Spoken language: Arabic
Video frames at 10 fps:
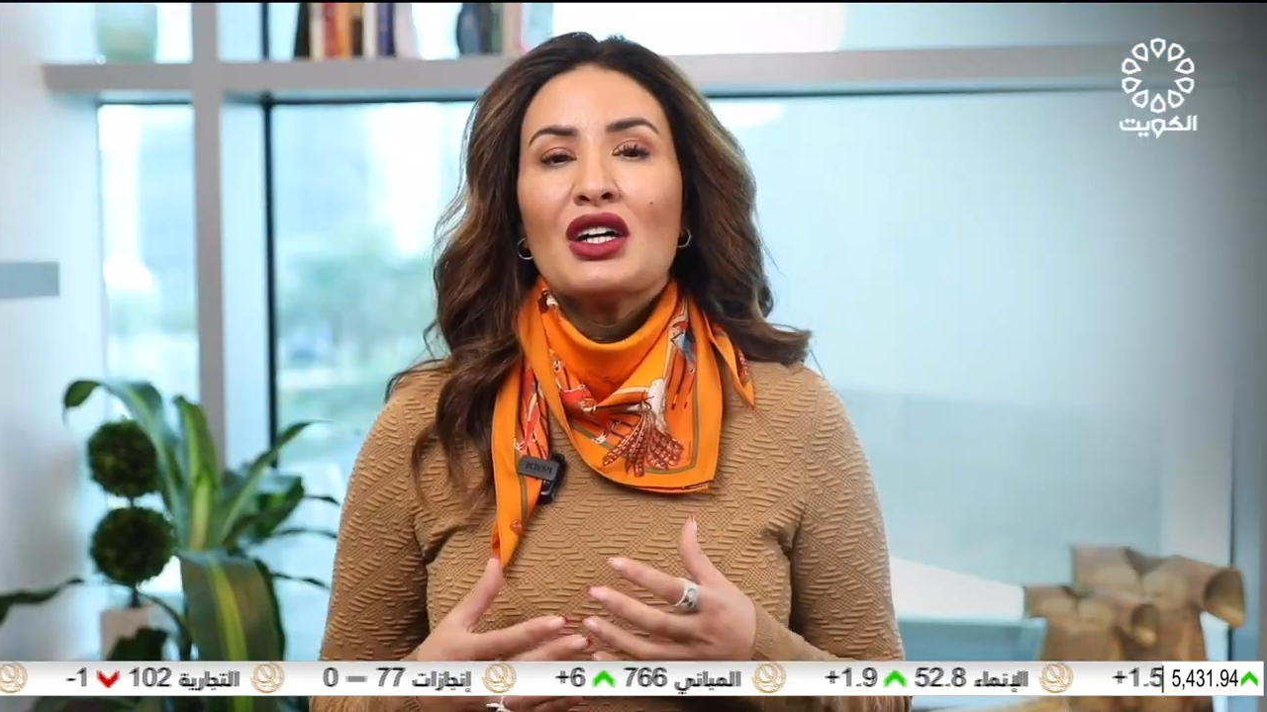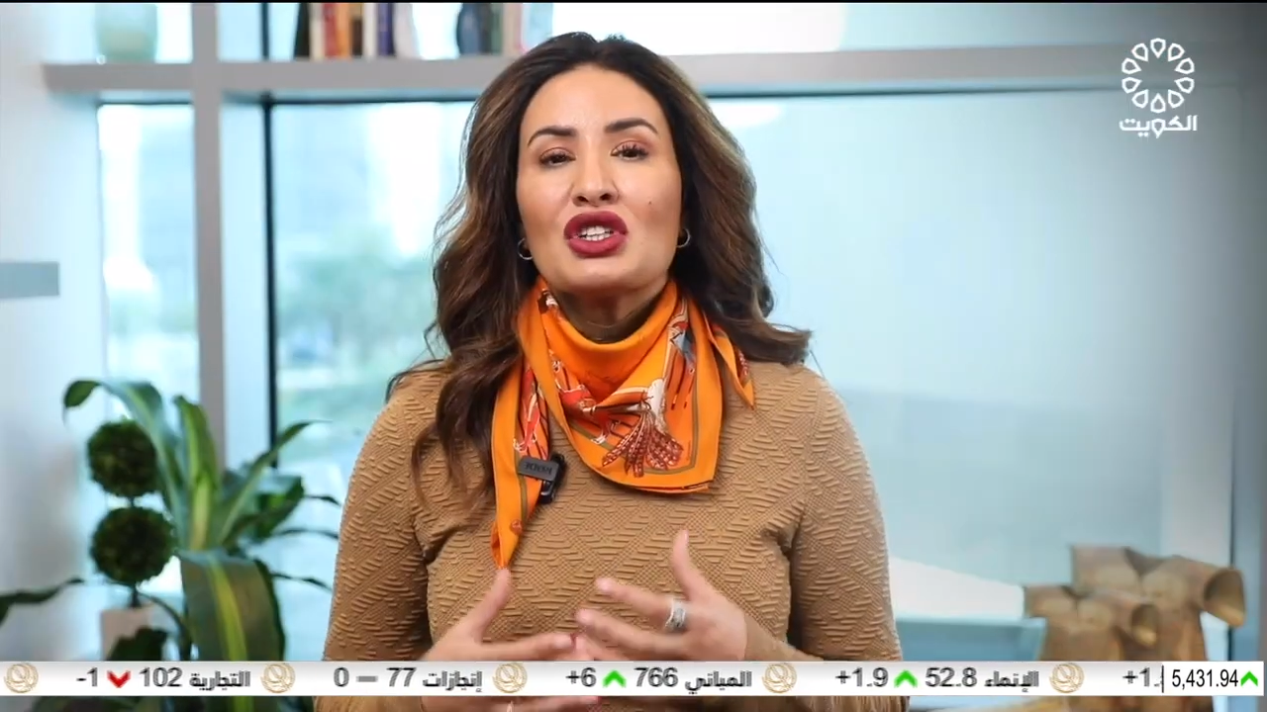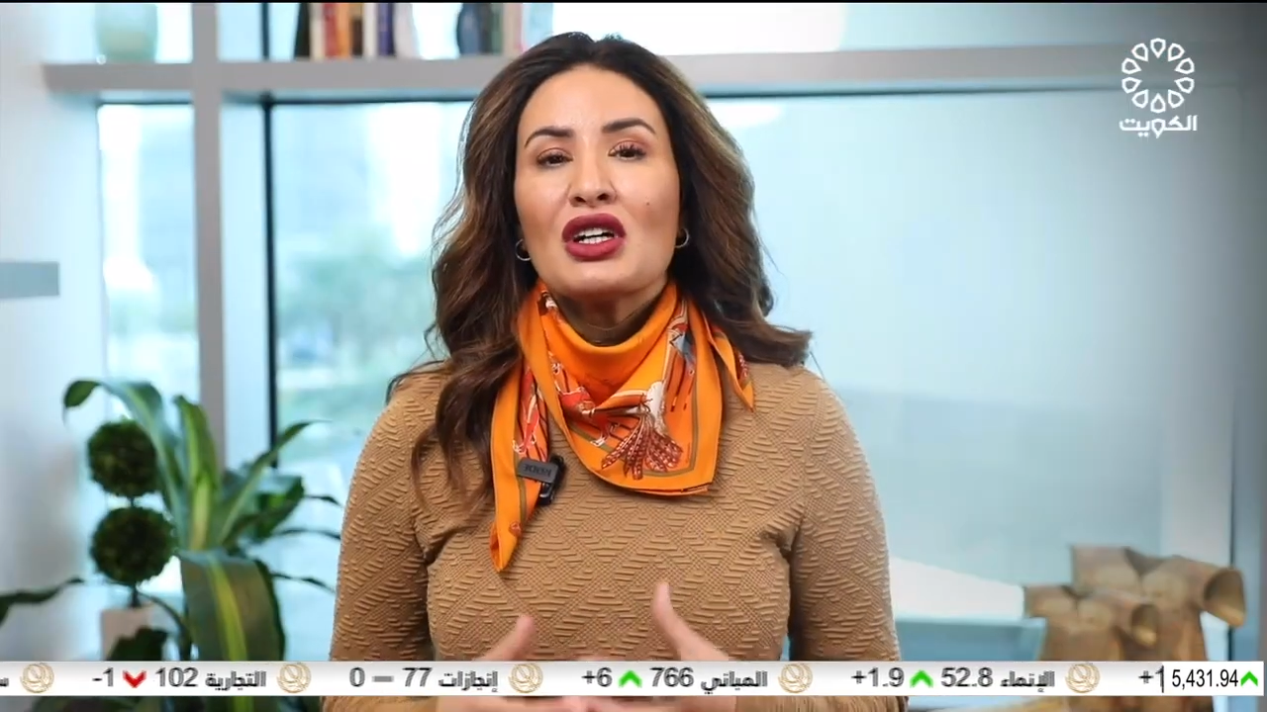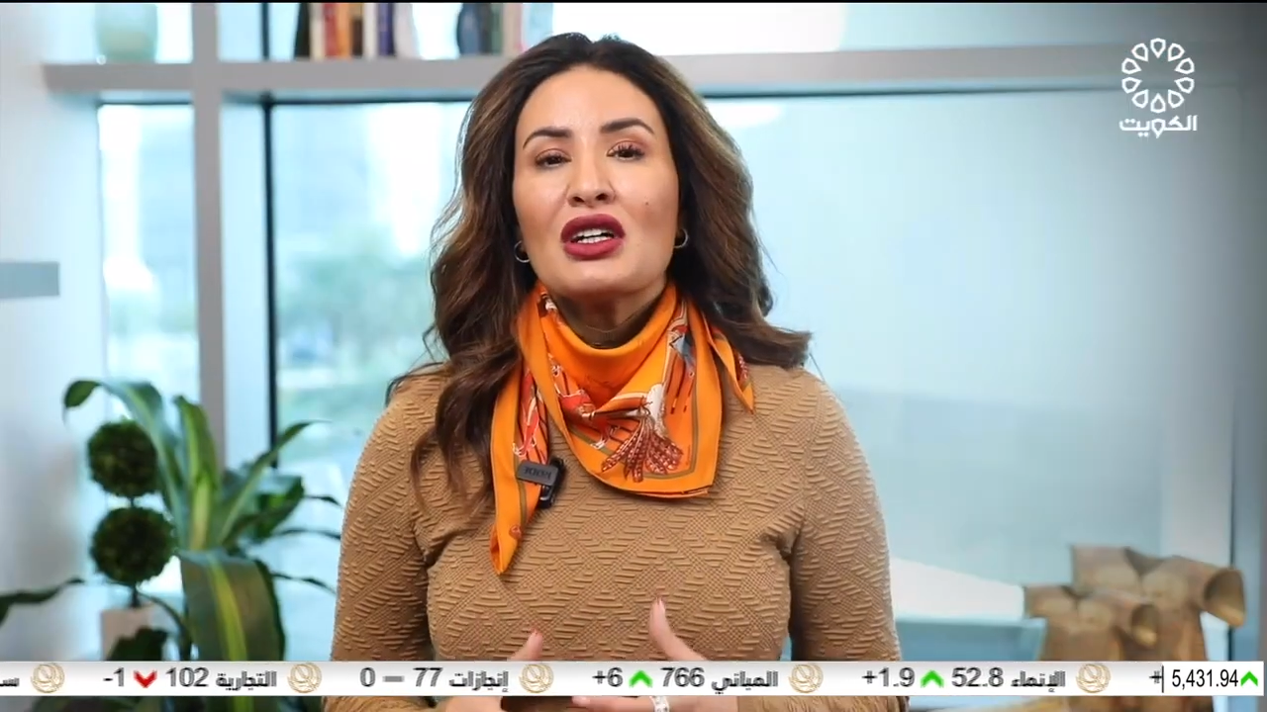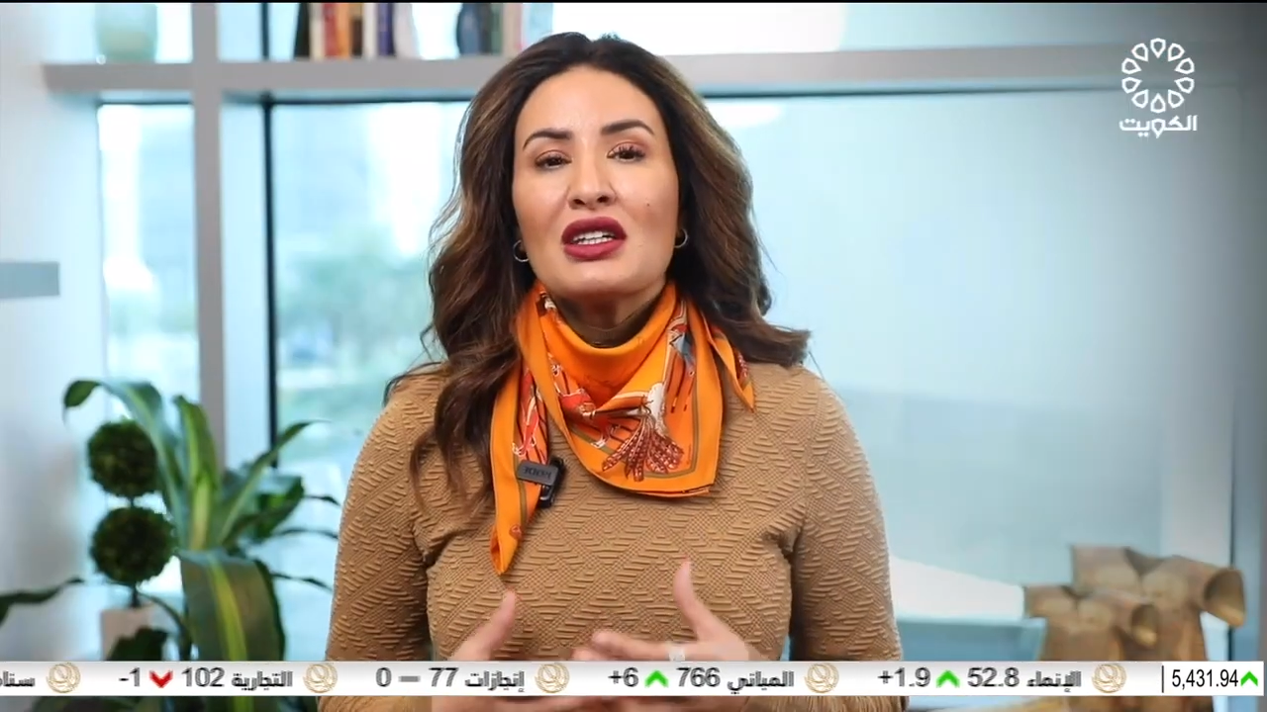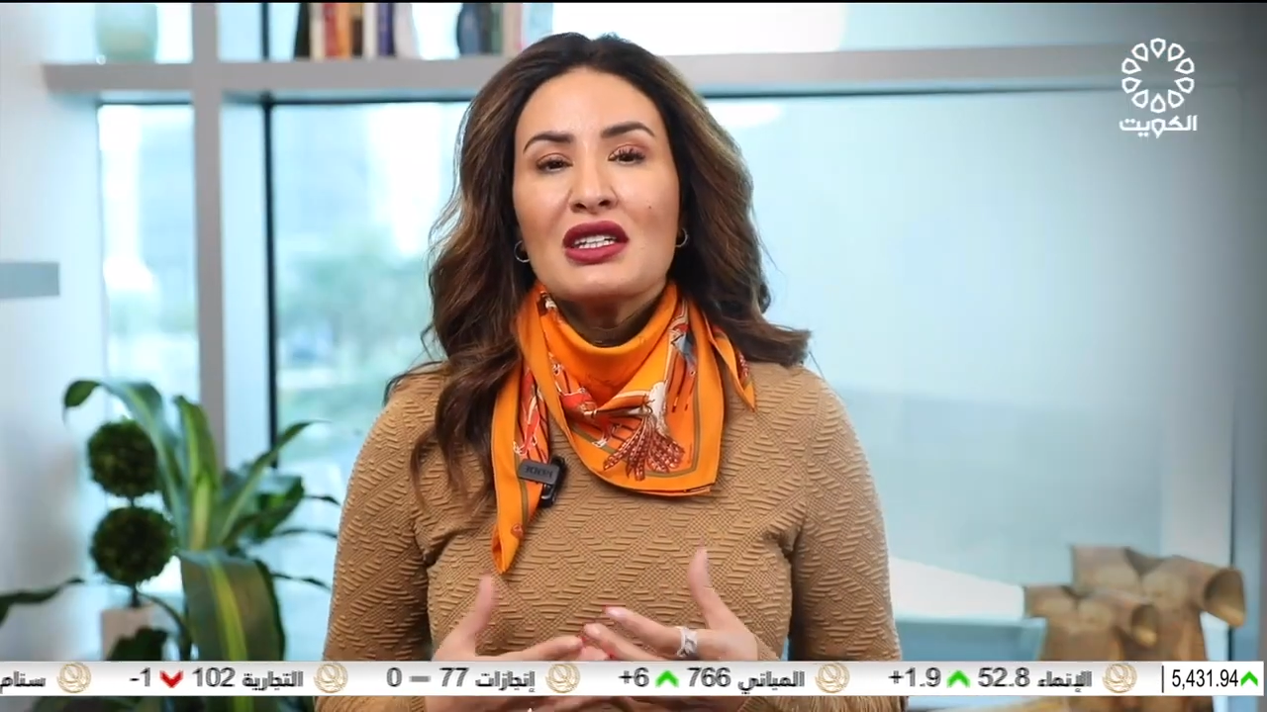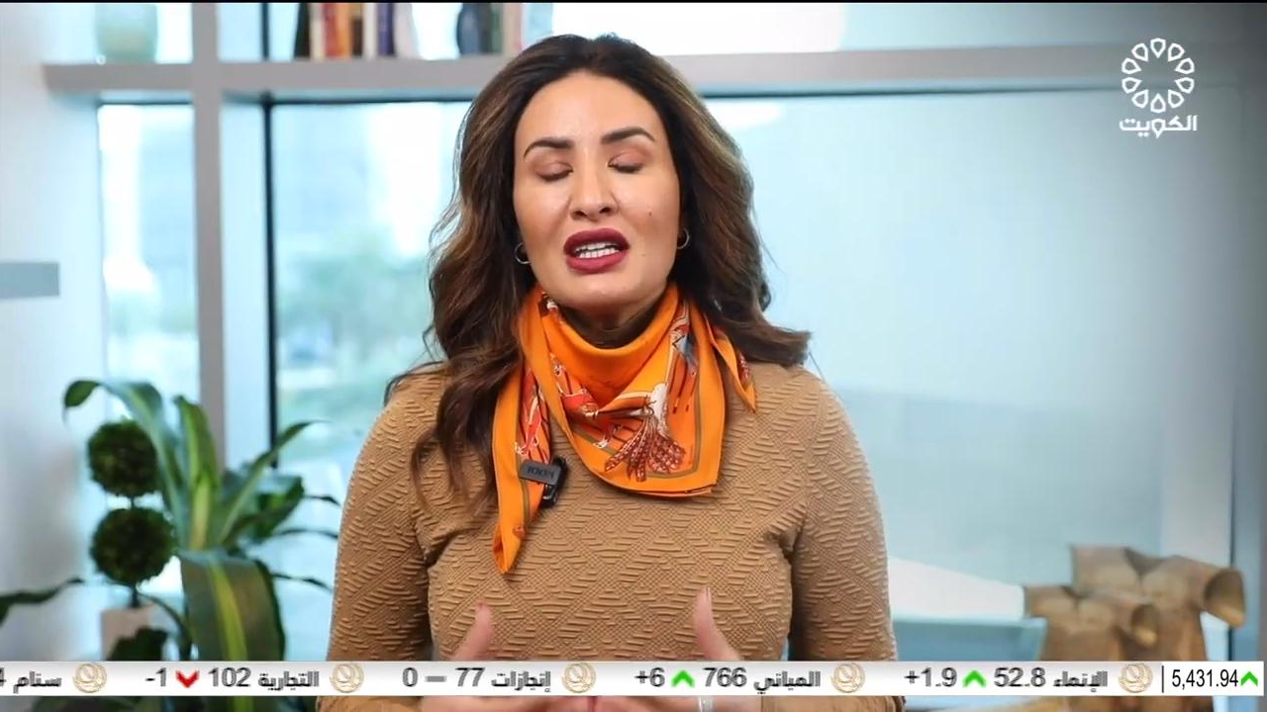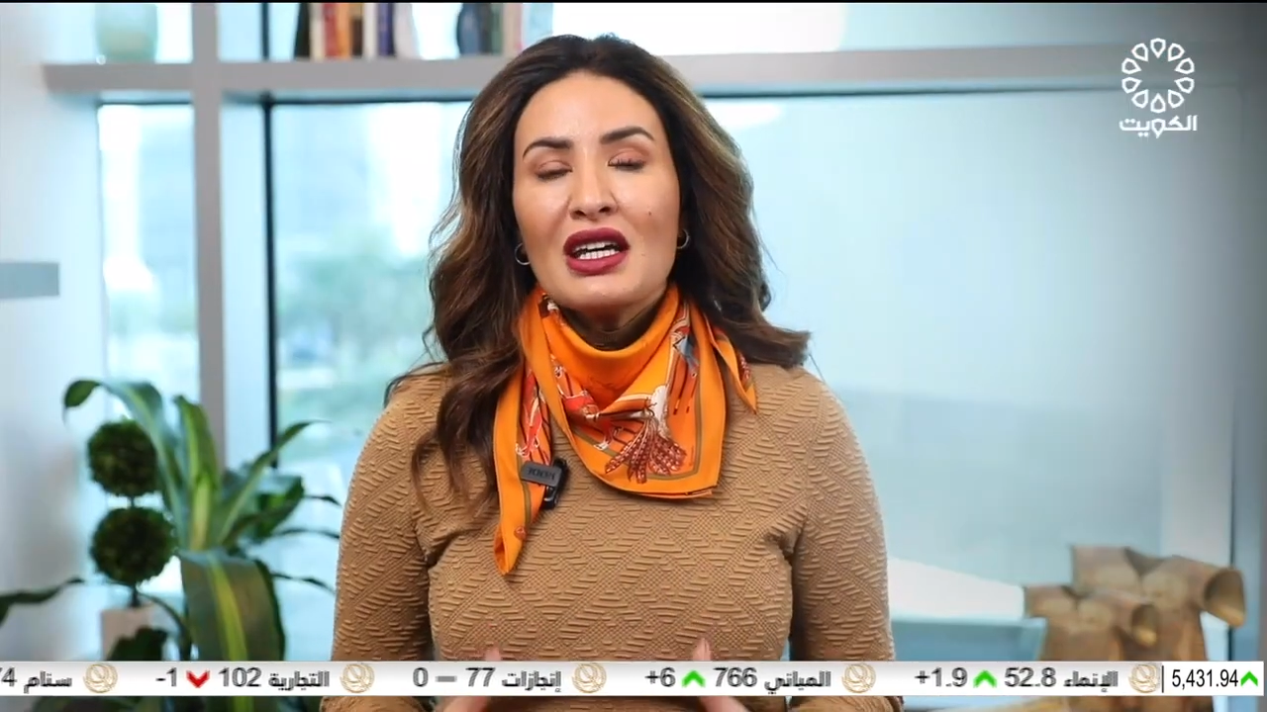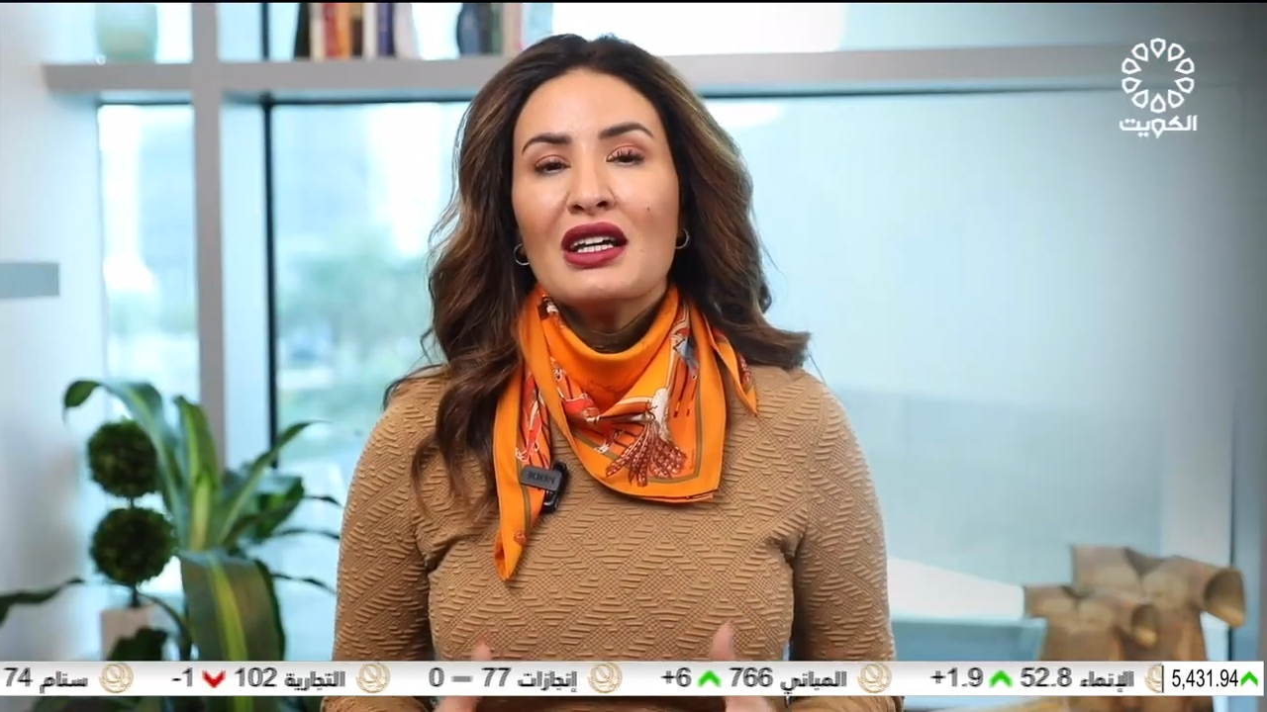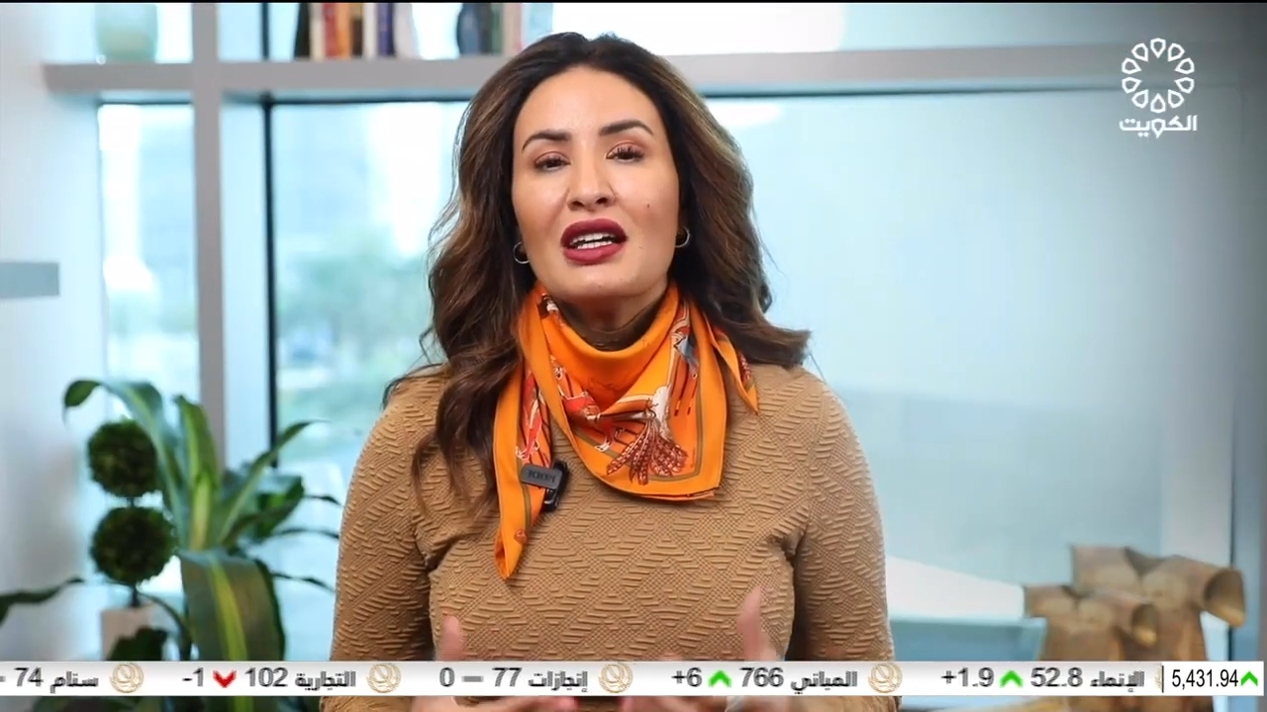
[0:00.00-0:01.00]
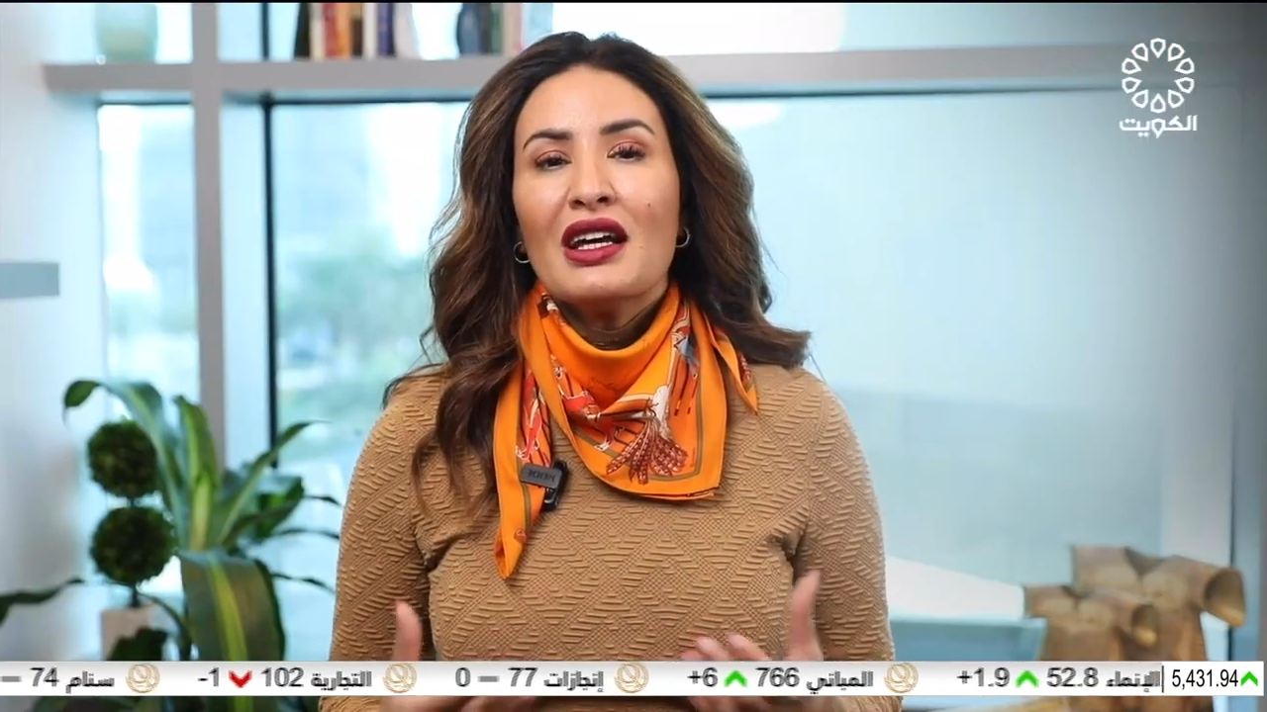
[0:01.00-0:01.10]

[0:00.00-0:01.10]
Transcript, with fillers: عشان يسهل